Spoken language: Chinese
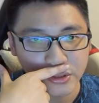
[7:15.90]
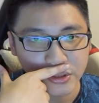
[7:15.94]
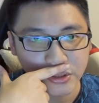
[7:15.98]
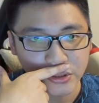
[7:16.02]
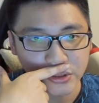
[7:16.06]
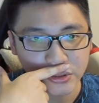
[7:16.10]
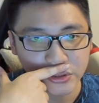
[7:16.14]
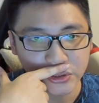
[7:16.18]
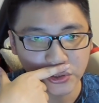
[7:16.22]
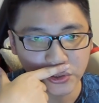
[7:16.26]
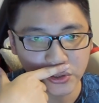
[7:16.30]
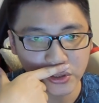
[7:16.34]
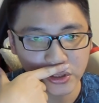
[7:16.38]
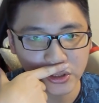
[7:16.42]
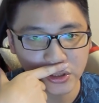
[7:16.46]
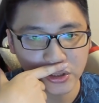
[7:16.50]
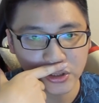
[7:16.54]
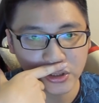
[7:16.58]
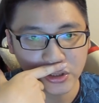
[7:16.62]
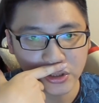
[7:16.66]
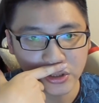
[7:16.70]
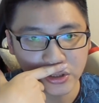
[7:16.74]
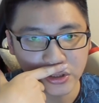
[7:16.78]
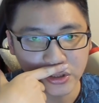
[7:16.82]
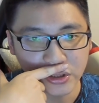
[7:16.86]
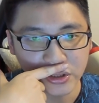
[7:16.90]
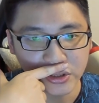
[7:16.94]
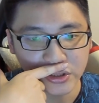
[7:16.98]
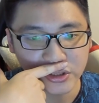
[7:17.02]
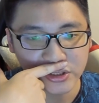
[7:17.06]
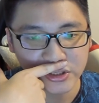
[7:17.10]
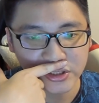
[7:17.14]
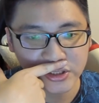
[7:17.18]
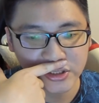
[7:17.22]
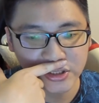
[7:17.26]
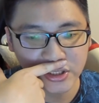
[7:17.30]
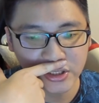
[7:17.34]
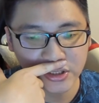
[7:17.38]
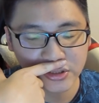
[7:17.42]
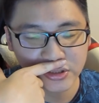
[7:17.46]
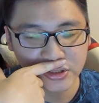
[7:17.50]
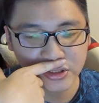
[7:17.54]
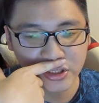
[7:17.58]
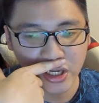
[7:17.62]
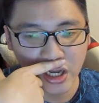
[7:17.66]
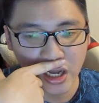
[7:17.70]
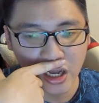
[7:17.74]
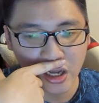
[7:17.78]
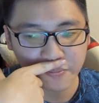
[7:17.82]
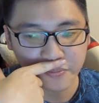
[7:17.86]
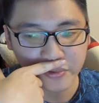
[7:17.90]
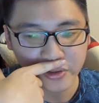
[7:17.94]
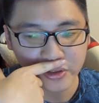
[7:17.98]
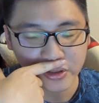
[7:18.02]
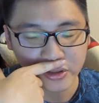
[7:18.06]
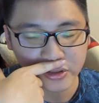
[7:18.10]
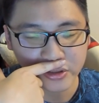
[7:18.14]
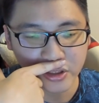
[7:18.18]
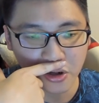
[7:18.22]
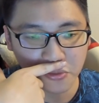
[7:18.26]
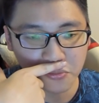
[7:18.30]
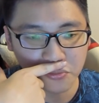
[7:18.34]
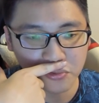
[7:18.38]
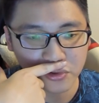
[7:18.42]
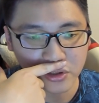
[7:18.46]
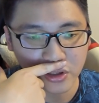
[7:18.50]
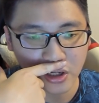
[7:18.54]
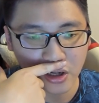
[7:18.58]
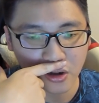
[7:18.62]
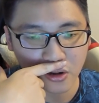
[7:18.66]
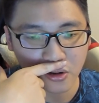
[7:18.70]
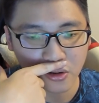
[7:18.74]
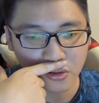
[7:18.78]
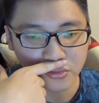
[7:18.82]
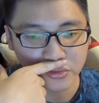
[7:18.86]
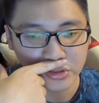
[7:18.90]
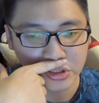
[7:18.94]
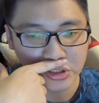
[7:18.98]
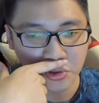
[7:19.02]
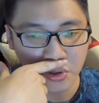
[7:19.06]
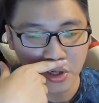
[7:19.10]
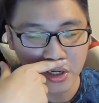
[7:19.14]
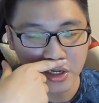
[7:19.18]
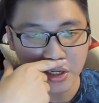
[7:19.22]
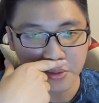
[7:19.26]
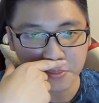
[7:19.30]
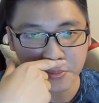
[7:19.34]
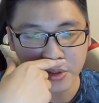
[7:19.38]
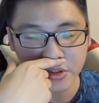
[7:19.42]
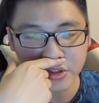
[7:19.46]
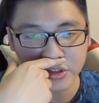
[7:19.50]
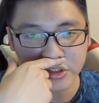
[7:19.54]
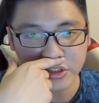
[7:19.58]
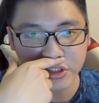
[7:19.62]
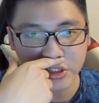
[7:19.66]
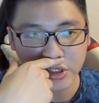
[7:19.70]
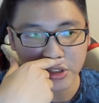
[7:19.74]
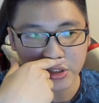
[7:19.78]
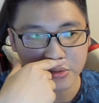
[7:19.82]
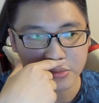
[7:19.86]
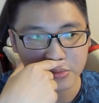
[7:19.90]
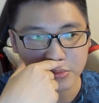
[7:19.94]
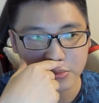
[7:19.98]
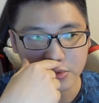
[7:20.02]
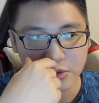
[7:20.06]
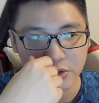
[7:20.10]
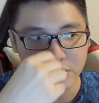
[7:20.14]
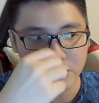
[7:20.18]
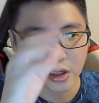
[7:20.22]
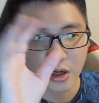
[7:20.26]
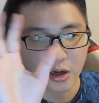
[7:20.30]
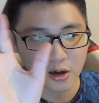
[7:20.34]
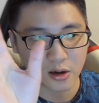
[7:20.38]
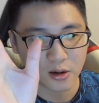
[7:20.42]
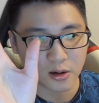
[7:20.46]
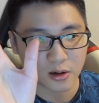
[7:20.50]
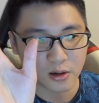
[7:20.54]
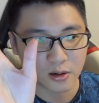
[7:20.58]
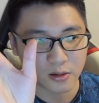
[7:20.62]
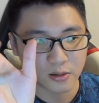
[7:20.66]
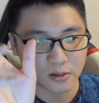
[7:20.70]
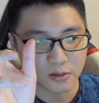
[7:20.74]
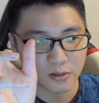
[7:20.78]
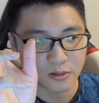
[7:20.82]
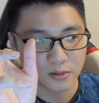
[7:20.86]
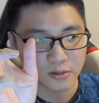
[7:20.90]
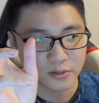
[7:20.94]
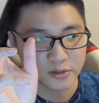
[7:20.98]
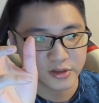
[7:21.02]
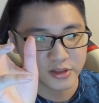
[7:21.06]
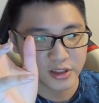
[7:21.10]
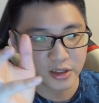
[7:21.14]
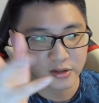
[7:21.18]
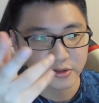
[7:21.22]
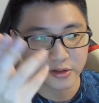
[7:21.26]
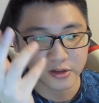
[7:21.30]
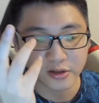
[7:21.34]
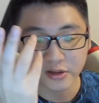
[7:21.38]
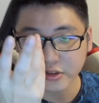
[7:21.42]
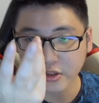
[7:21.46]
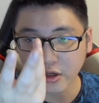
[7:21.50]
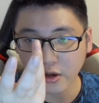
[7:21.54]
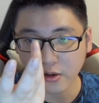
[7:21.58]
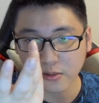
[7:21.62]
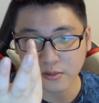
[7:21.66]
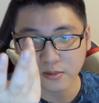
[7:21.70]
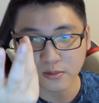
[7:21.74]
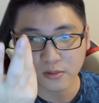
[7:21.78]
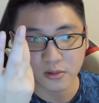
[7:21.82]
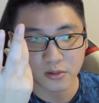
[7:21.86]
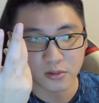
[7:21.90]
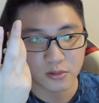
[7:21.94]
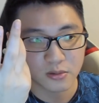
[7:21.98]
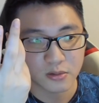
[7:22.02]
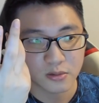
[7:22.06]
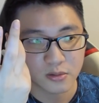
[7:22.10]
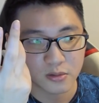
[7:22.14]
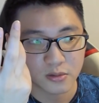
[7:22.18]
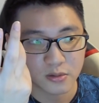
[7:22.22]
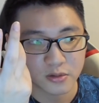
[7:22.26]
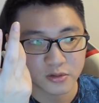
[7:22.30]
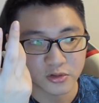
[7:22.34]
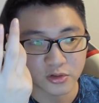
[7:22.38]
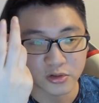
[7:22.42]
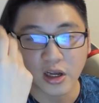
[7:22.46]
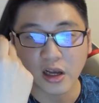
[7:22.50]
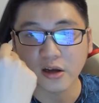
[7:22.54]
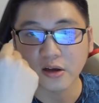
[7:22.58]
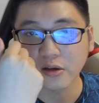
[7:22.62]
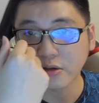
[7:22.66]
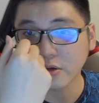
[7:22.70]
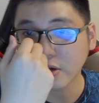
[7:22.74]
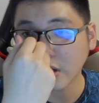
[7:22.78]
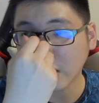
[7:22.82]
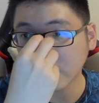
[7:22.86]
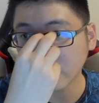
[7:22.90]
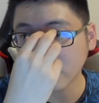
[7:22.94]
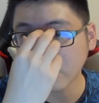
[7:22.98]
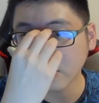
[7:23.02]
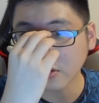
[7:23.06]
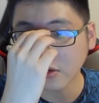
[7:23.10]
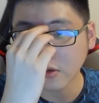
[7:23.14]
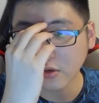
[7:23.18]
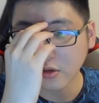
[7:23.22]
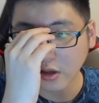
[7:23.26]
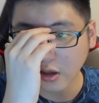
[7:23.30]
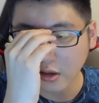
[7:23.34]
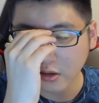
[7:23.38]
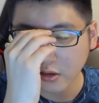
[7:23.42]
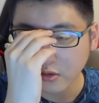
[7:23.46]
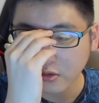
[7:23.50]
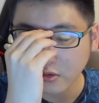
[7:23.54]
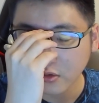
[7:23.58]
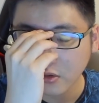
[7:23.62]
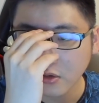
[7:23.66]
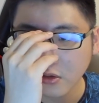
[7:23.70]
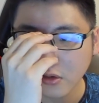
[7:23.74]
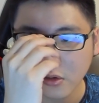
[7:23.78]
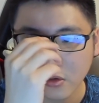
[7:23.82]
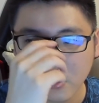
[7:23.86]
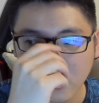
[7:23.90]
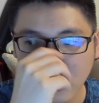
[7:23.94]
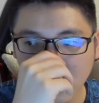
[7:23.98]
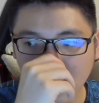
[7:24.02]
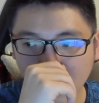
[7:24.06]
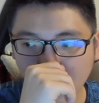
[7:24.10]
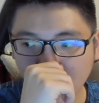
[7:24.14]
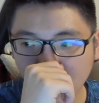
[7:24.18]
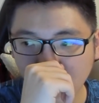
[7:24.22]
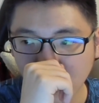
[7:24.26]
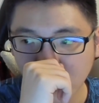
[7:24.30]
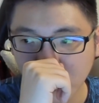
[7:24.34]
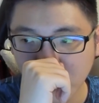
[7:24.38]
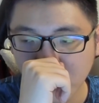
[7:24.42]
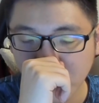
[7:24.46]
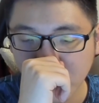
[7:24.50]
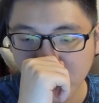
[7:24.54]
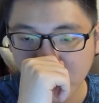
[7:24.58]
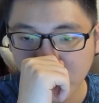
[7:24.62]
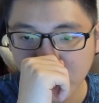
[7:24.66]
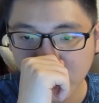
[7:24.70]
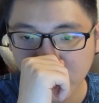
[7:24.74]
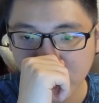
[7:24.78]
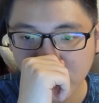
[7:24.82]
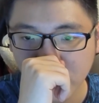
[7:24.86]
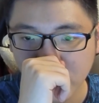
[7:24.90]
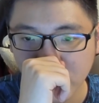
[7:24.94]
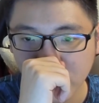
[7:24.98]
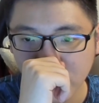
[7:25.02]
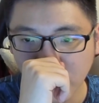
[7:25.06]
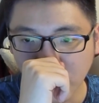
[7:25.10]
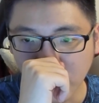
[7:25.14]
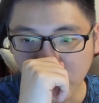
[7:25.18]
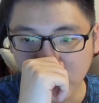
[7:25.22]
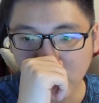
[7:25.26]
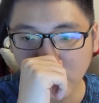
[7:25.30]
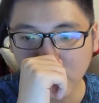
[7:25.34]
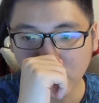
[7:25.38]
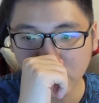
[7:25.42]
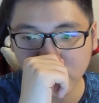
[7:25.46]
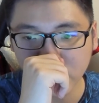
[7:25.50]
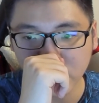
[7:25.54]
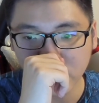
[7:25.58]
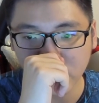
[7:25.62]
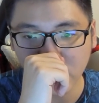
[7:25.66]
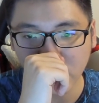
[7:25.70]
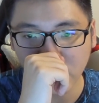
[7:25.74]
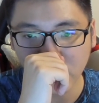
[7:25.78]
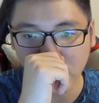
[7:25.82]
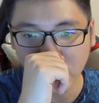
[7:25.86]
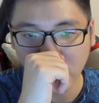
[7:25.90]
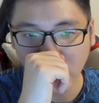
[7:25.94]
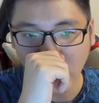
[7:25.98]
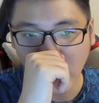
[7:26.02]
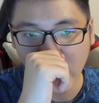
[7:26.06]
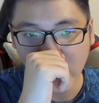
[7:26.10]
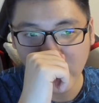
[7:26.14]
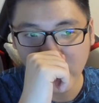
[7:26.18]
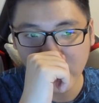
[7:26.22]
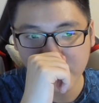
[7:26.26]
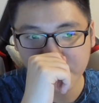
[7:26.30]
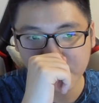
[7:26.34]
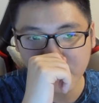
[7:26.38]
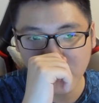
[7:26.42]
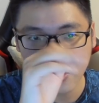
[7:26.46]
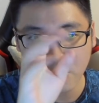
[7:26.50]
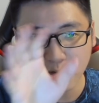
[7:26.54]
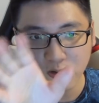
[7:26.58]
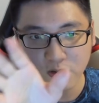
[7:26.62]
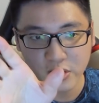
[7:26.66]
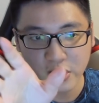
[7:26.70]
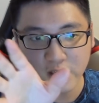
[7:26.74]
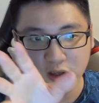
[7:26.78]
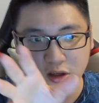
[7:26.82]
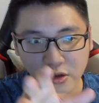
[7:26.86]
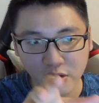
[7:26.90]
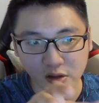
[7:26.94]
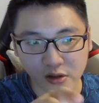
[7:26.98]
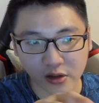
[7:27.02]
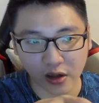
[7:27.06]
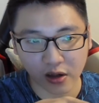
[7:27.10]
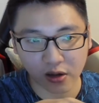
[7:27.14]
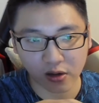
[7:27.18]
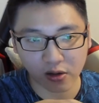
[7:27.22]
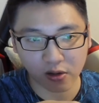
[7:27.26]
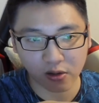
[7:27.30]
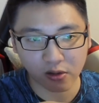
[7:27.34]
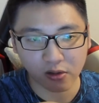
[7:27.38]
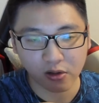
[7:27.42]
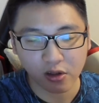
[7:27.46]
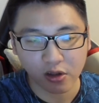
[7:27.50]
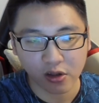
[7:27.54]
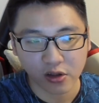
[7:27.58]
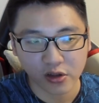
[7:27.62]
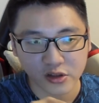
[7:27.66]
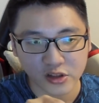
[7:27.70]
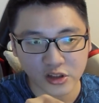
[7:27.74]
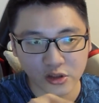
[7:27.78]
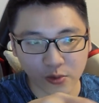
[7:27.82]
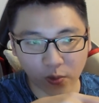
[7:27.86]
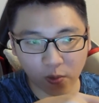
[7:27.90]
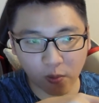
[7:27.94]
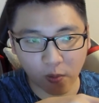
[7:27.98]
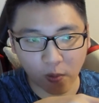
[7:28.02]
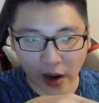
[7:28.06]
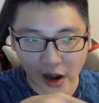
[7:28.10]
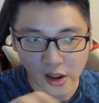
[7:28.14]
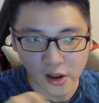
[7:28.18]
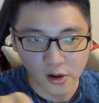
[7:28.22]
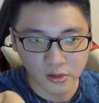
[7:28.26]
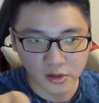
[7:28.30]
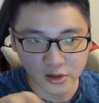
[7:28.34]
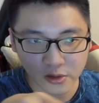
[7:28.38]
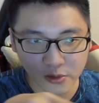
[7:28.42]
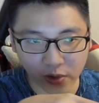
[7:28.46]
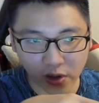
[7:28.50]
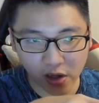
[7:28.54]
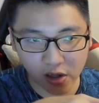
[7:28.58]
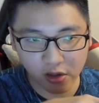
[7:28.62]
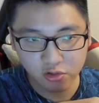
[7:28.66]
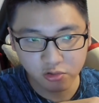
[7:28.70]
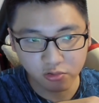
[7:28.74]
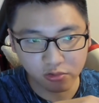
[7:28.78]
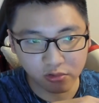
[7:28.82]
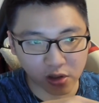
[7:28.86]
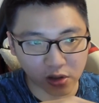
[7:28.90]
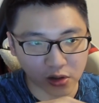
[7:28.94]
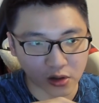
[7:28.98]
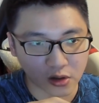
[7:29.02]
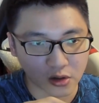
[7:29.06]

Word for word: 所以性价比高不高？你花两倍的钱得到这样的一个效果，就看看个人了。啊，我个人觉得还蛮 OK。然后，其实我我还有另外一组的